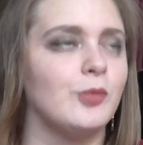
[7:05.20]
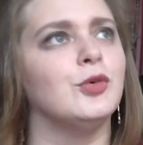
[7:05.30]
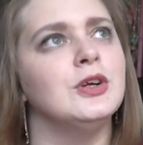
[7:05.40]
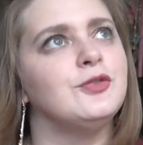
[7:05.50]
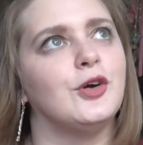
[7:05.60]

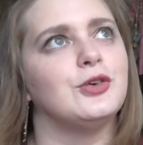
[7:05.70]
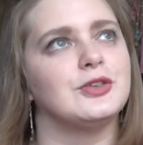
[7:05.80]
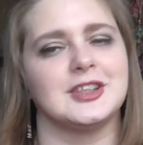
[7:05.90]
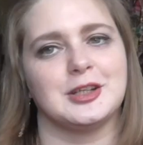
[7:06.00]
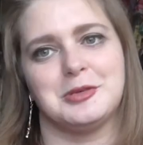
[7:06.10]
Obwohl ich vorher
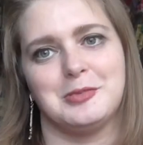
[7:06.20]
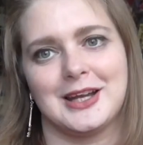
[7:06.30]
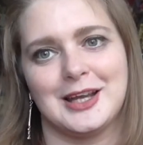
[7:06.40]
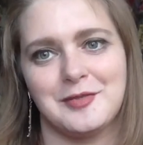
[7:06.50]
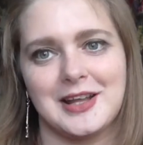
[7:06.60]
noch gesagt habe, ich
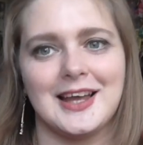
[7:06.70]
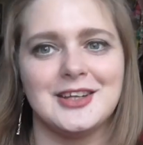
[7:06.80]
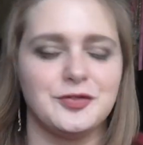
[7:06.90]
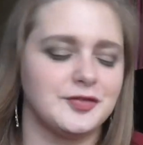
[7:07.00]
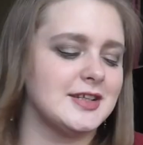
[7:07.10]
mag Calvin
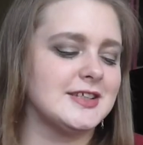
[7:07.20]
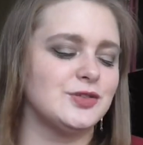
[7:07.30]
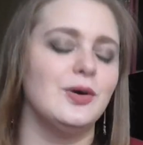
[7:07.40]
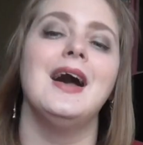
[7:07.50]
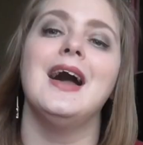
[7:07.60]
Klein, dürfte nicht
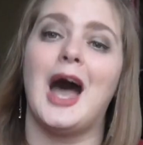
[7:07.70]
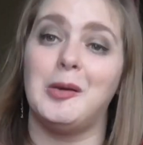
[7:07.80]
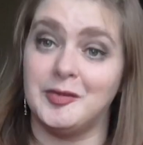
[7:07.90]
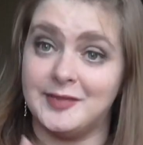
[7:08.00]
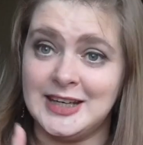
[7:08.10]
so.
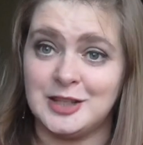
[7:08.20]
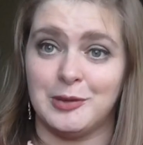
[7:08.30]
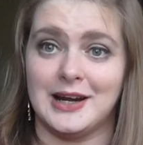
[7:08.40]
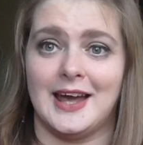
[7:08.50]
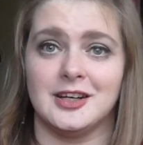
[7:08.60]
Aber wenn ich
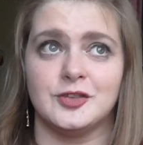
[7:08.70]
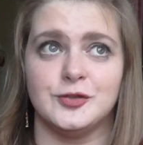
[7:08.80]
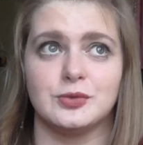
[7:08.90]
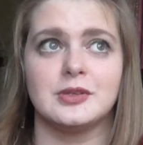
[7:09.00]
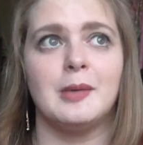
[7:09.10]
mal einen
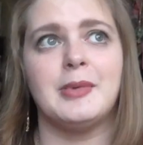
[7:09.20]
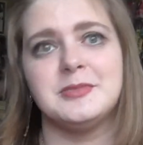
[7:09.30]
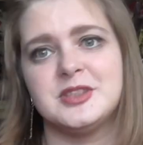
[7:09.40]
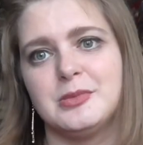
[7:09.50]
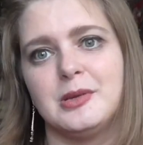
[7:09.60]
gefunden habe,
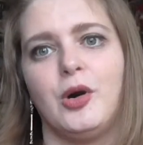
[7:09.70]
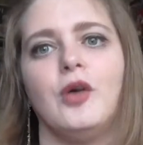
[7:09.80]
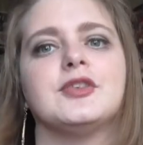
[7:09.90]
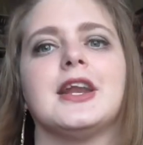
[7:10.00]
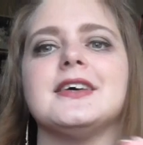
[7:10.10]
haben sie mir eben
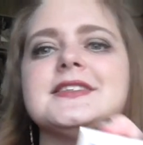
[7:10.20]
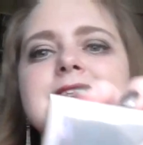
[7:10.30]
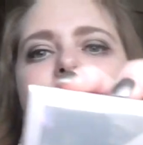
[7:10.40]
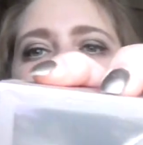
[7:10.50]
aufgelassen.